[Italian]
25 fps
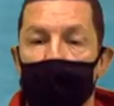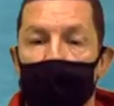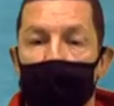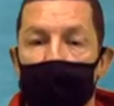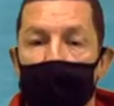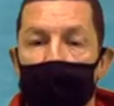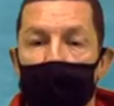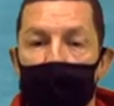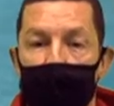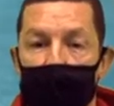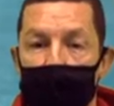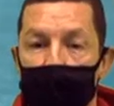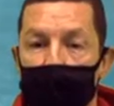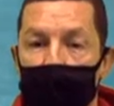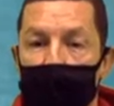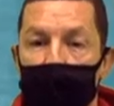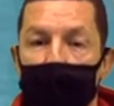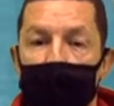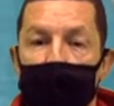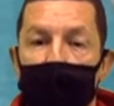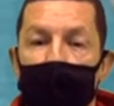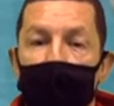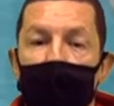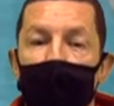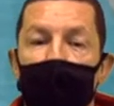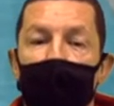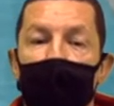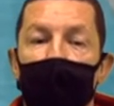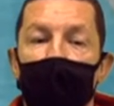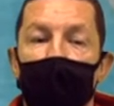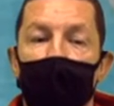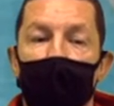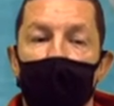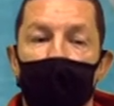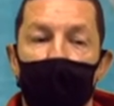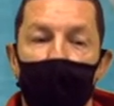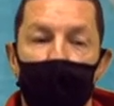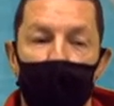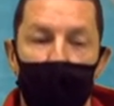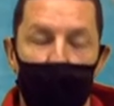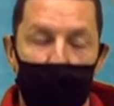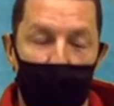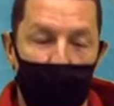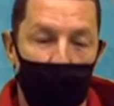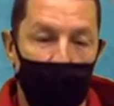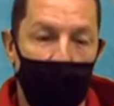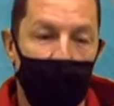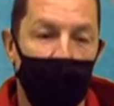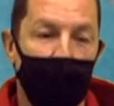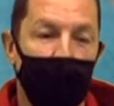decisamente meglio, lo
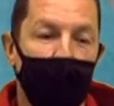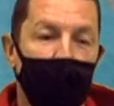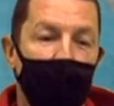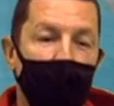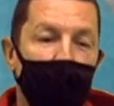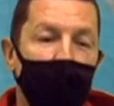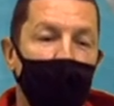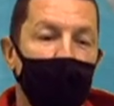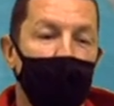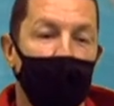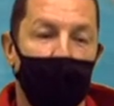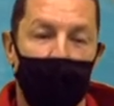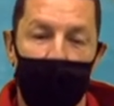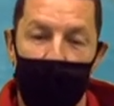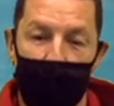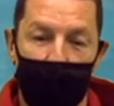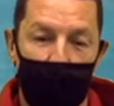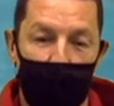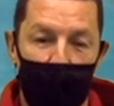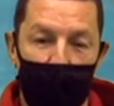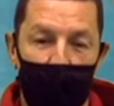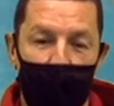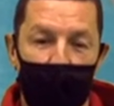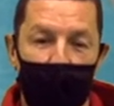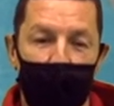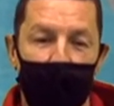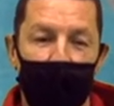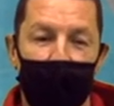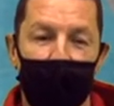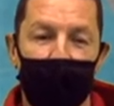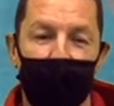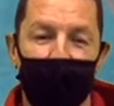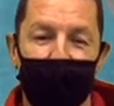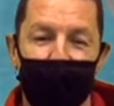seguo, più che altro seguo la